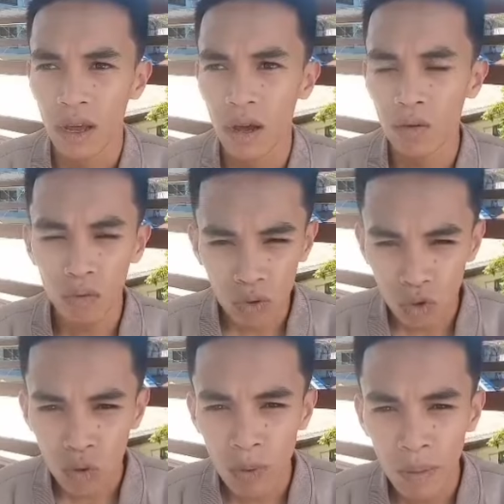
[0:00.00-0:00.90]
uh, kung
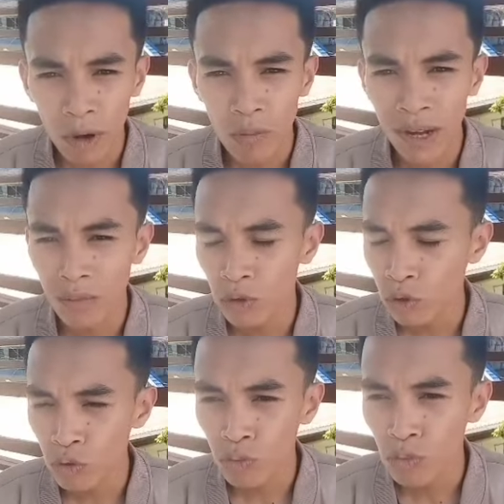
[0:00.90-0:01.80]
gusto mo pa mag, mag, mag
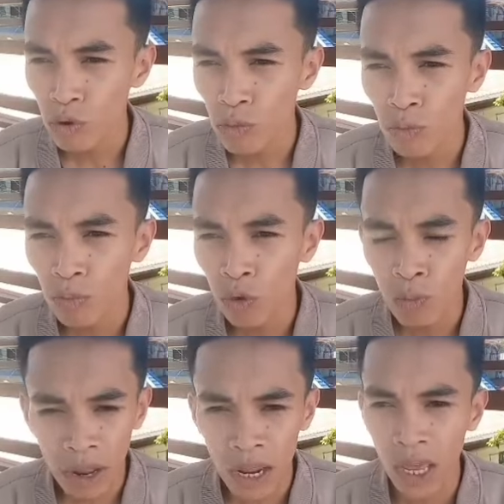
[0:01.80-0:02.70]
gusto mong
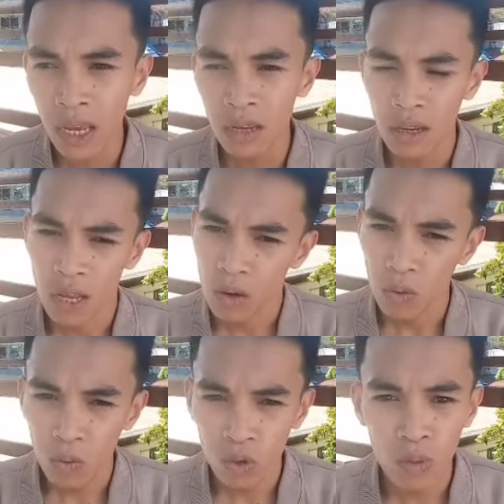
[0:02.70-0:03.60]
gumaling,
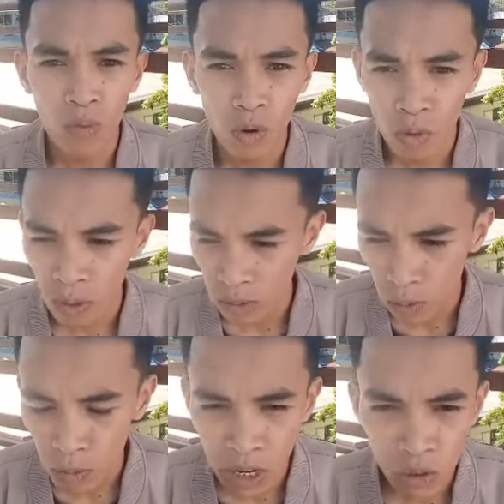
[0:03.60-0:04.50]
kung gusto mong mas
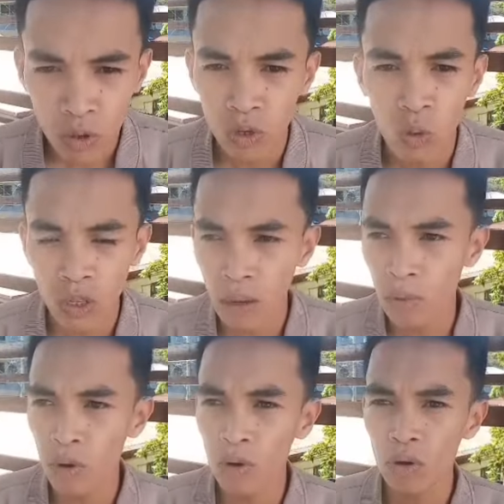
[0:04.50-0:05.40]
bumilis yung resulta
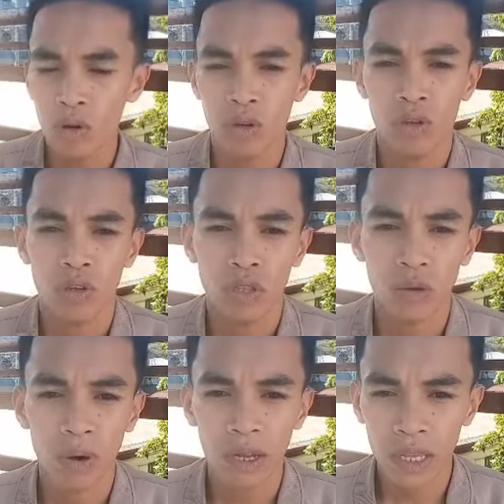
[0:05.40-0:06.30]
mo,
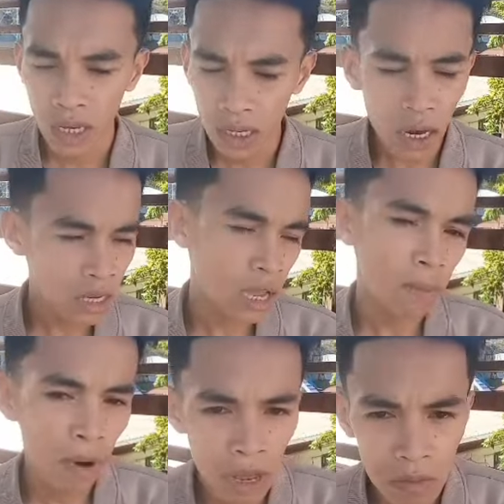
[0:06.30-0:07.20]
'di ba? Dikit ka lang
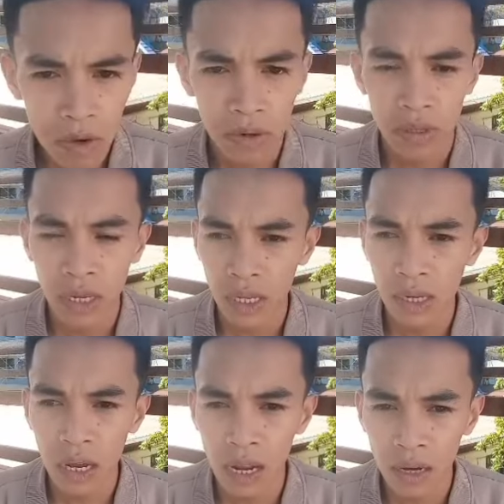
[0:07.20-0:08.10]
sa upline mo.
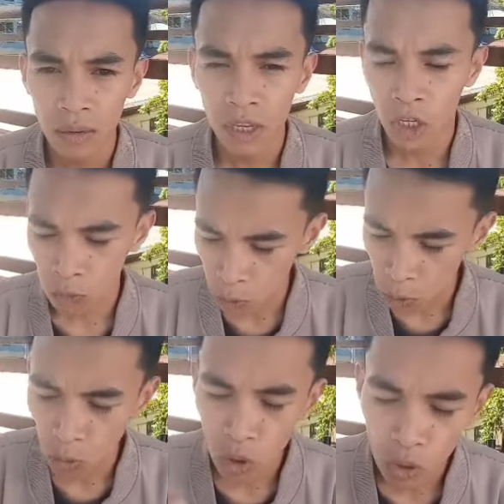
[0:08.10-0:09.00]
Dikit ka lang
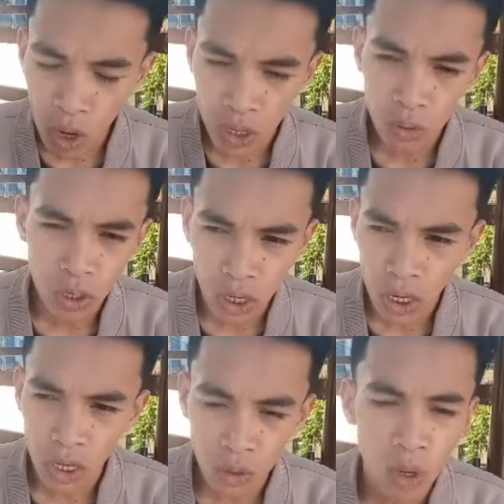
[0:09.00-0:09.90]
expose mo niyo lang yung
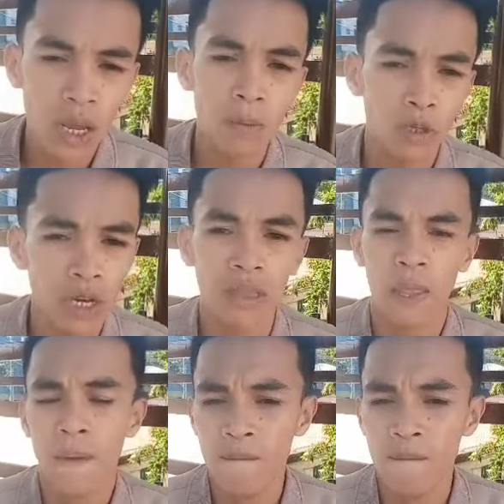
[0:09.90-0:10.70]
sarili niyo kay Upshan.